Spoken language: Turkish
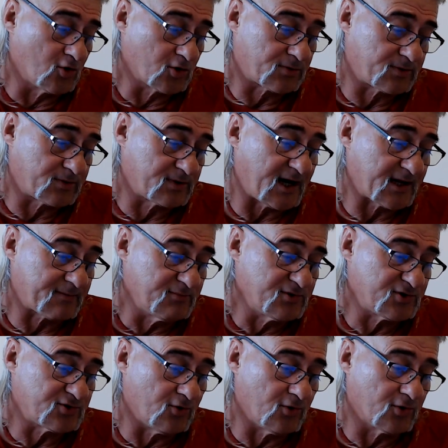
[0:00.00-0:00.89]

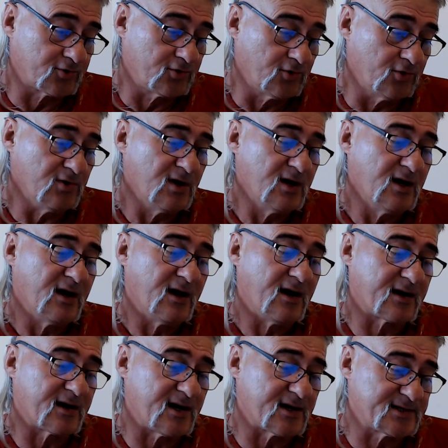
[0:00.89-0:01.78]
dağıtmış olduğu
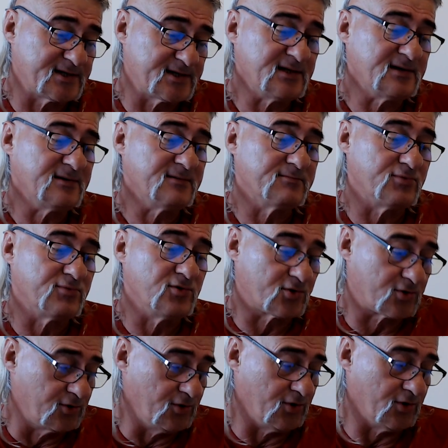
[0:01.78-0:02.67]
arazinin
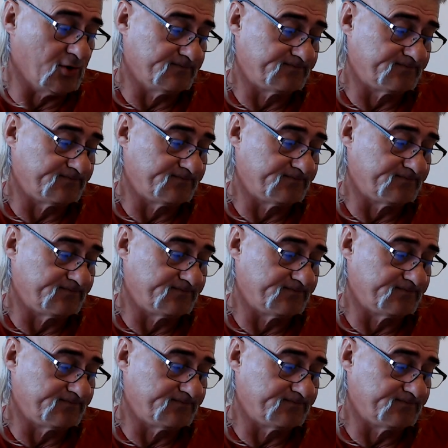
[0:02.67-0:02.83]
büyüklüğü.